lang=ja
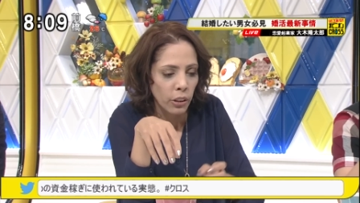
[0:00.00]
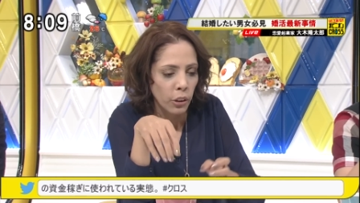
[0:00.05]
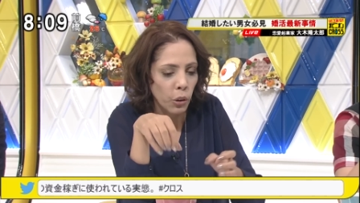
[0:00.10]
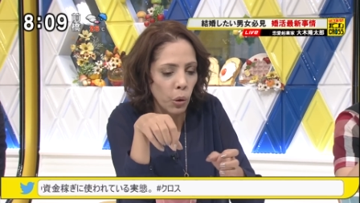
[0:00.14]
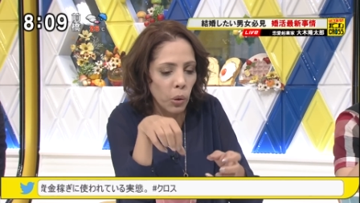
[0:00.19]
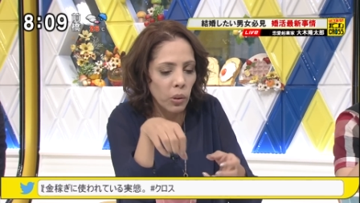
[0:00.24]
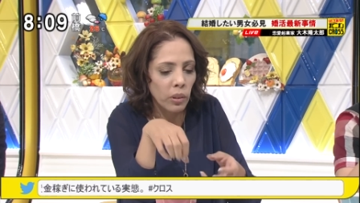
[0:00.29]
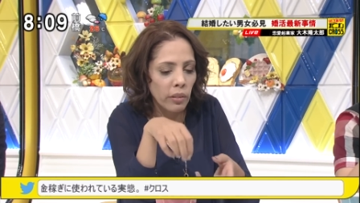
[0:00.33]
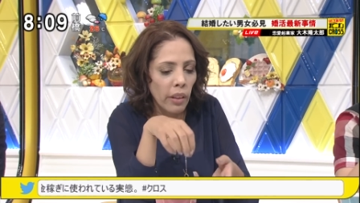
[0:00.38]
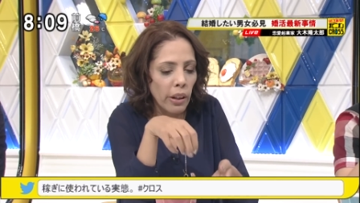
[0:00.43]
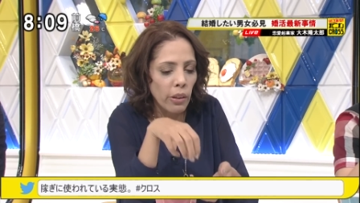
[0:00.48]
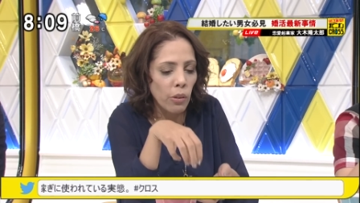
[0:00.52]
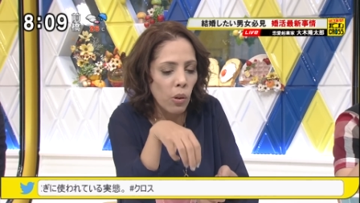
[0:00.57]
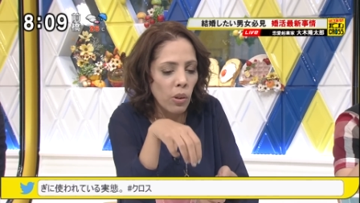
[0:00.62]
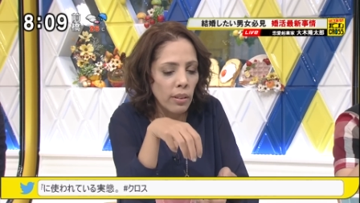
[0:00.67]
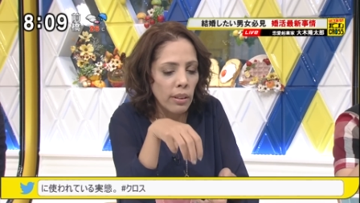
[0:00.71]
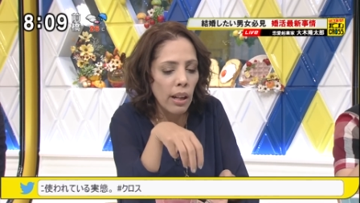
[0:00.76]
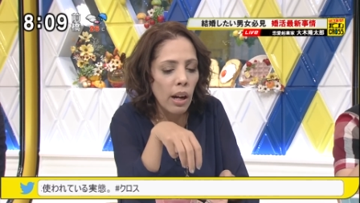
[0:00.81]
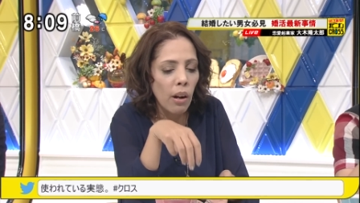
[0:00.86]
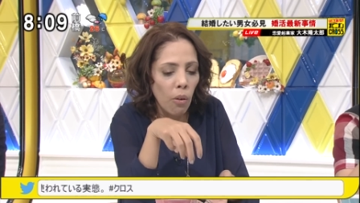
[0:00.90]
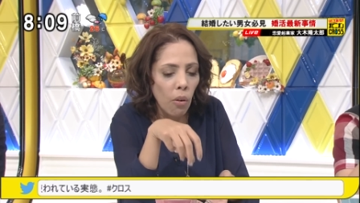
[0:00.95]
え、寄ってる
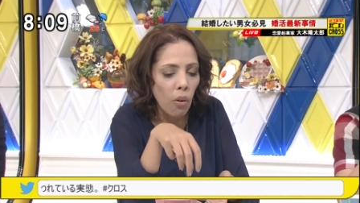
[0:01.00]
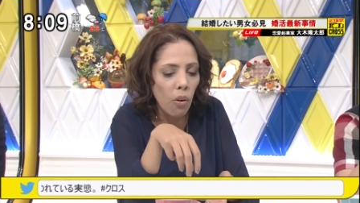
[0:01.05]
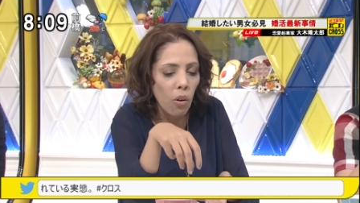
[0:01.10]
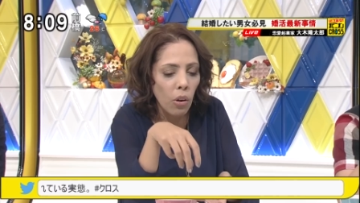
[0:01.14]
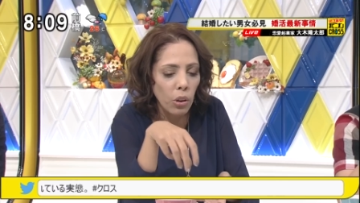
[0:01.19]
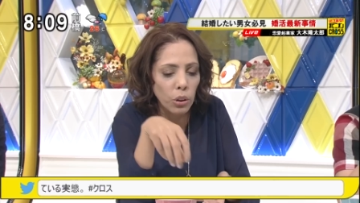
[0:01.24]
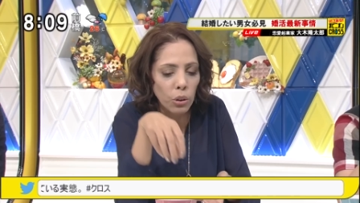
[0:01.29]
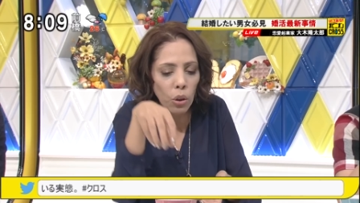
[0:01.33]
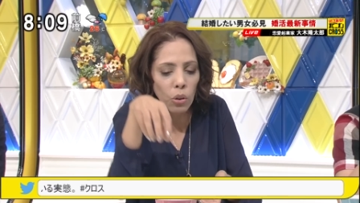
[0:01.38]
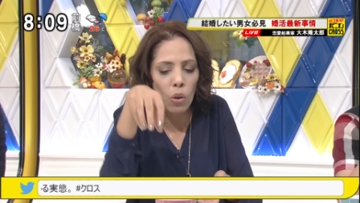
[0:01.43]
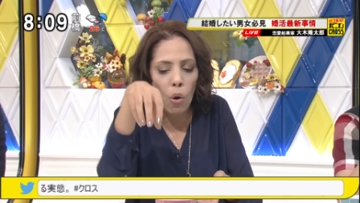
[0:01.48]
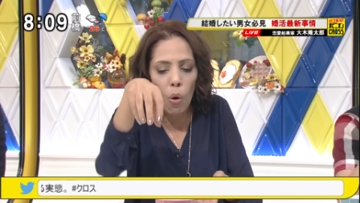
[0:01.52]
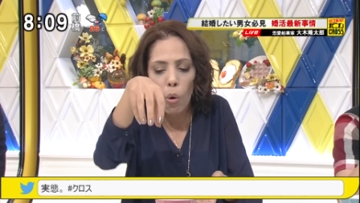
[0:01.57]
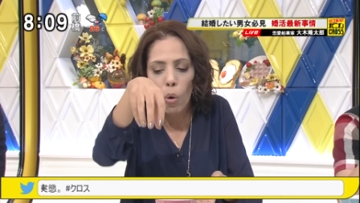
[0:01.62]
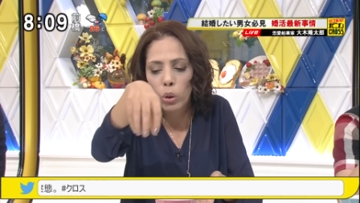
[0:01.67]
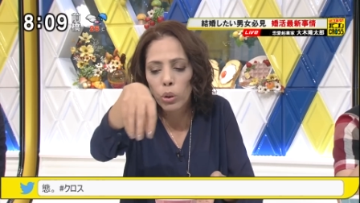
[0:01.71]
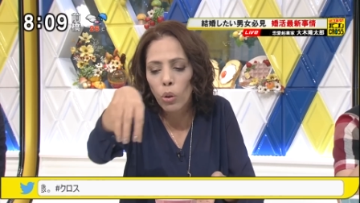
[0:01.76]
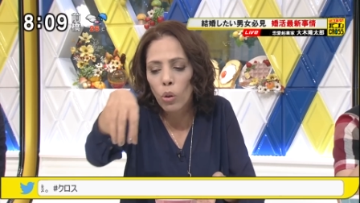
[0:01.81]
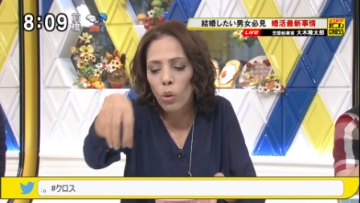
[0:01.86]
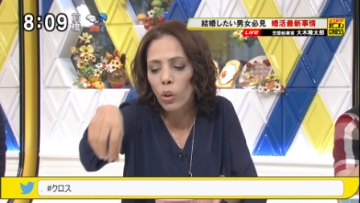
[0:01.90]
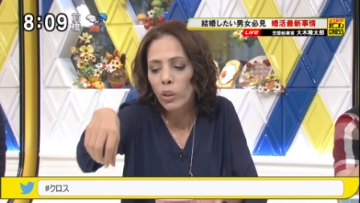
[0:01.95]
女をその
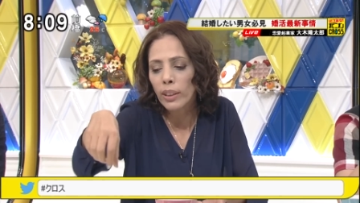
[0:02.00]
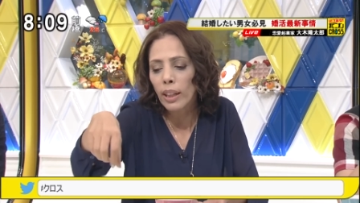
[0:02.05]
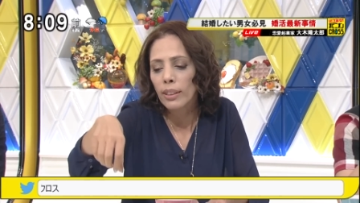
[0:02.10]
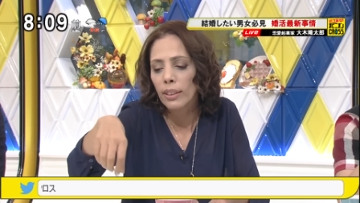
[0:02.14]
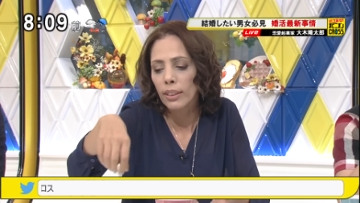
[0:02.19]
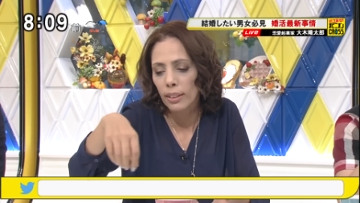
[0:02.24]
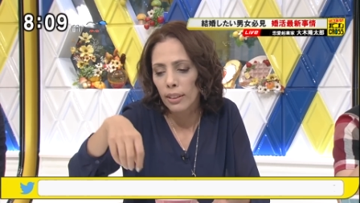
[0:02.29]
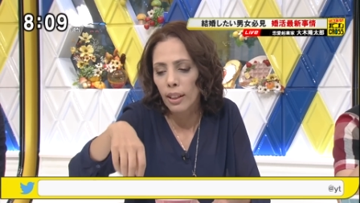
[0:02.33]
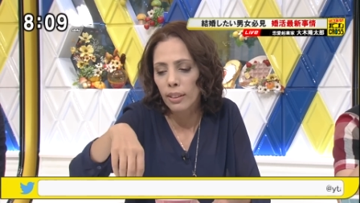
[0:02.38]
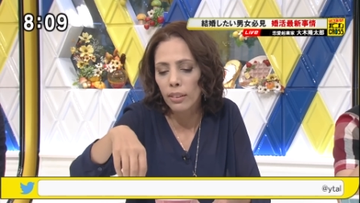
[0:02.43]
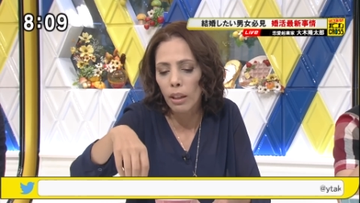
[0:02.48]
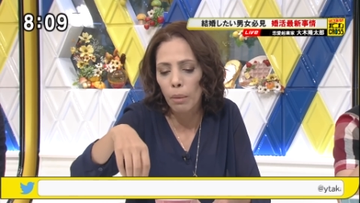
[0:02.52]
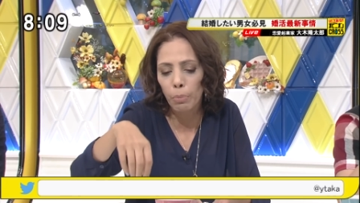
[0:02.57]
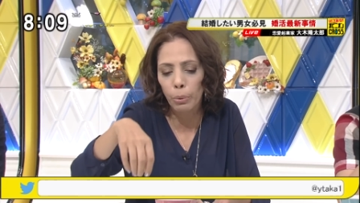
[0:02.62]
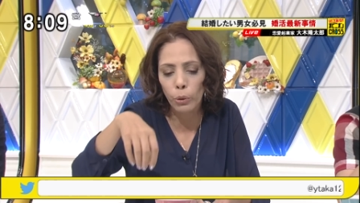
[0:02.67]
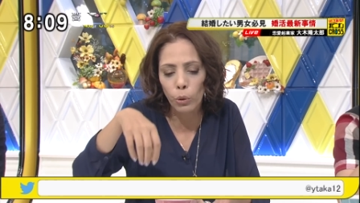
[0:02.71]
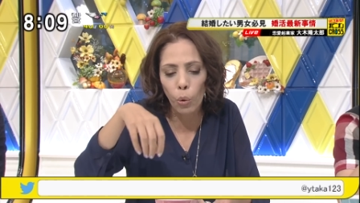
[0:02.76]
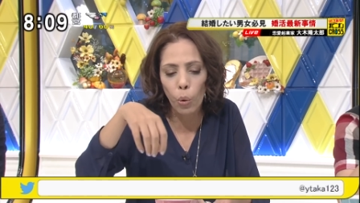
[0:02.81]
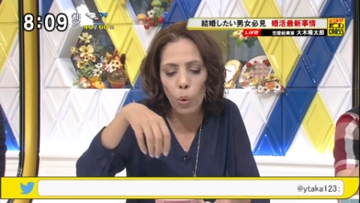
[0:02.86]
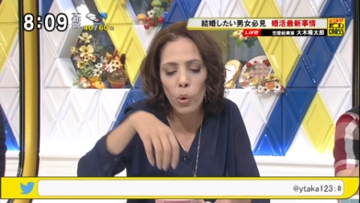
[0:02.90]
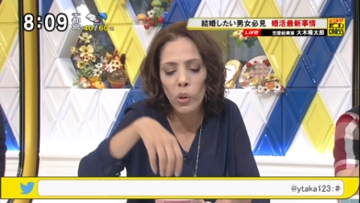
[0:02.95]
男たちが多
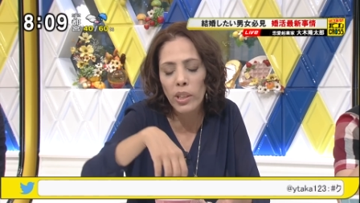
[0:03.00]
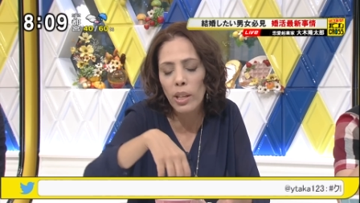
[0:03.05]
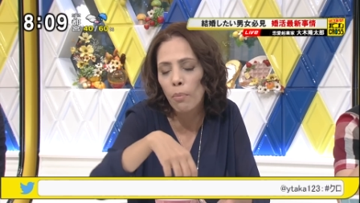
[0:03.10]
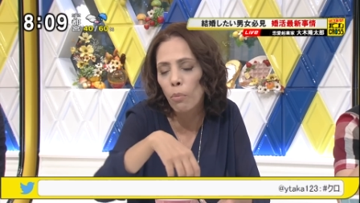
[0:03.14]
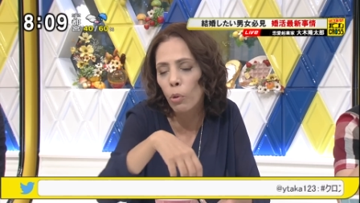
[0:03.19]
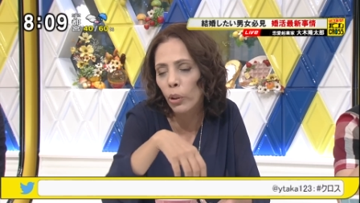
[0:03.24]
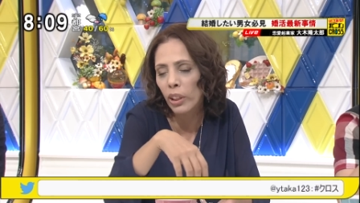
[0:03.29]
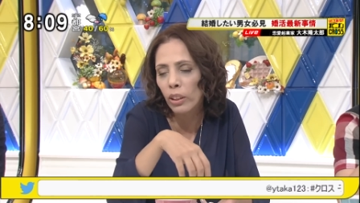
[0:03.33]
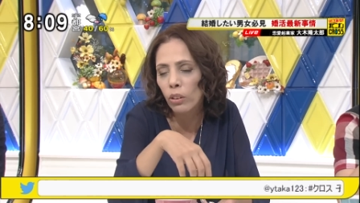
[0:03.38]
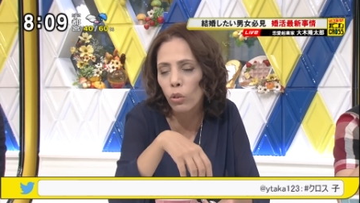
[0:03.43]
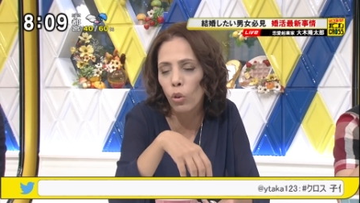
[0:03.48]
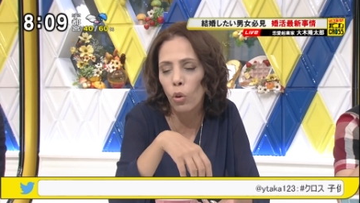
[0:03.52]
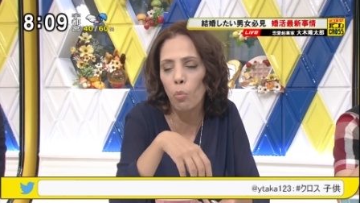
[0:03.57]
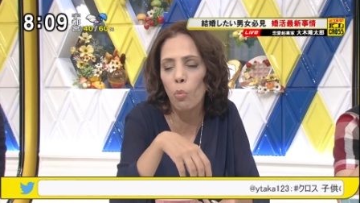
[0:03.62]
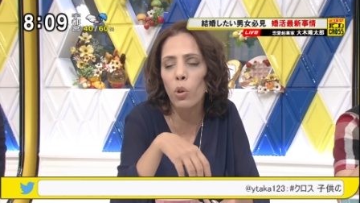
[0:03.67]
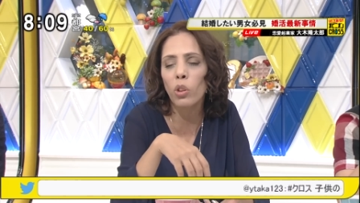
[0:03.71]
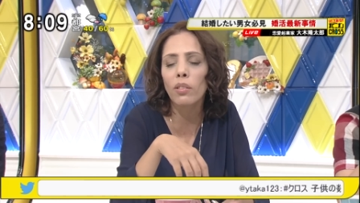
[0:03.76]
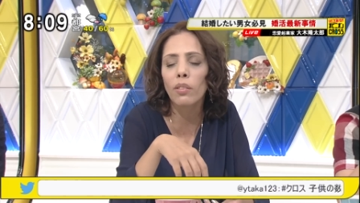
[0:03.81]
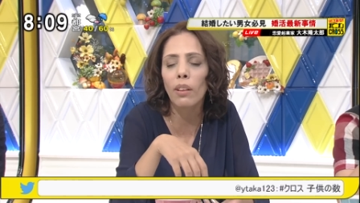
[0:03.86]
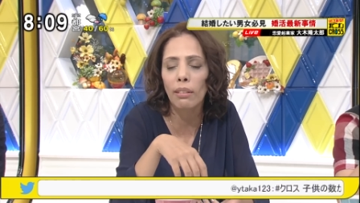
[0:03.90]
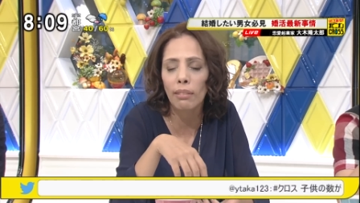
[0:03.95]
分どうでもいいと
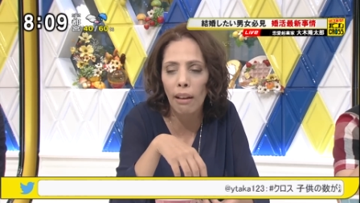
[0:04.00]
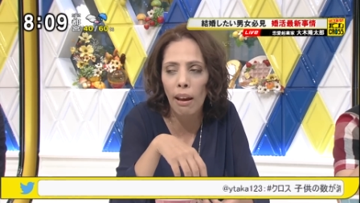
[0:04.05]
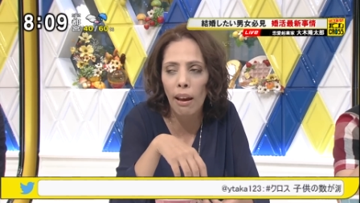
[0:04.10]
思ってて、